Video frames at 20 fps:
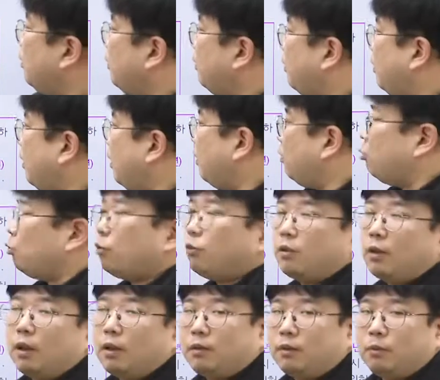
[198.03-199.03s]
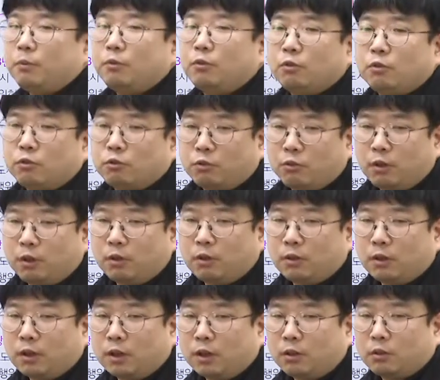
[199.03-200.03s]
새 조자 짐승수예요.
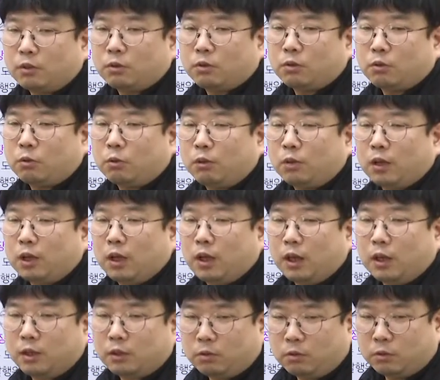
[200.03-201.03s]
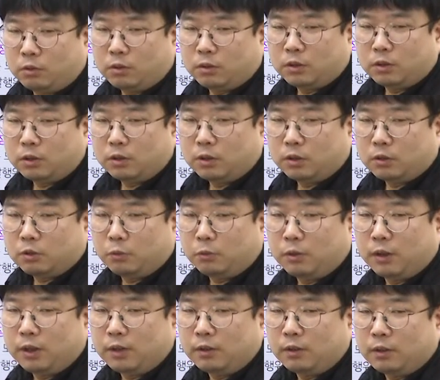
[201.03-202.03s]
그러니까 토끼가 있고 어? 또
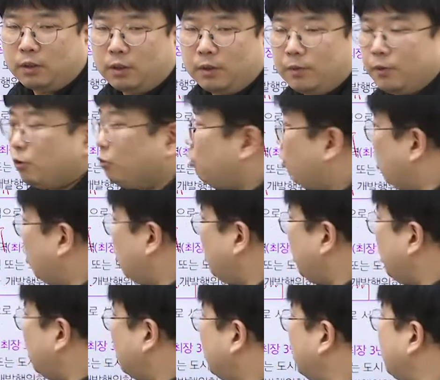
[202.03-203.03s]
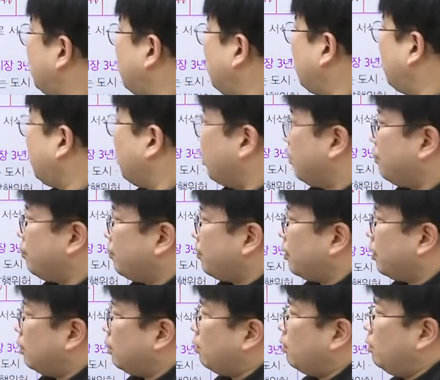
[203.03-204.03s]
뭐가 있는 거예요? 꿩이 있는 지역이야.
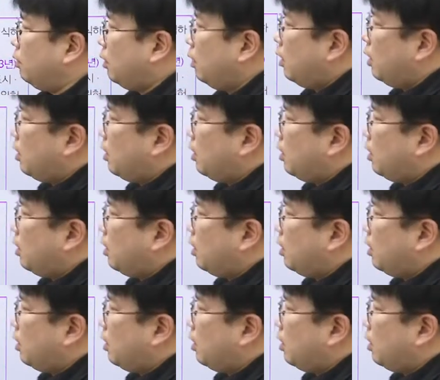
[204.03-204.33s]
그리고